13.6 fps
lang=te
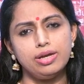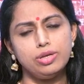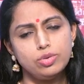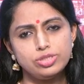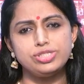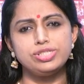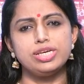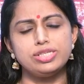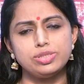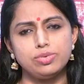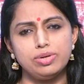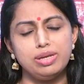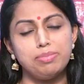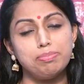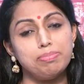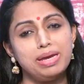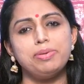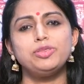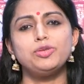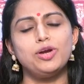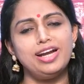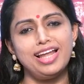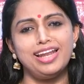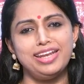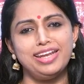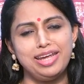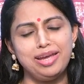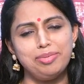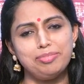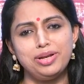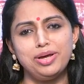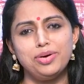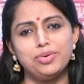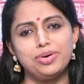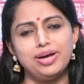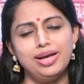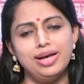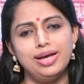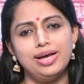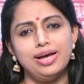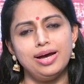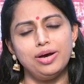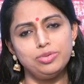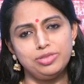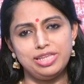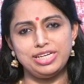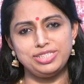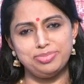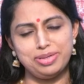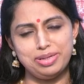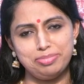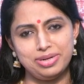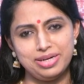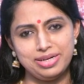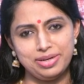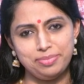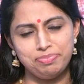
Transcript: యూస్ చేసుకొని బేబీతో వెళ్ళాలనే మన ఒక ఉద్దేశం అనమాట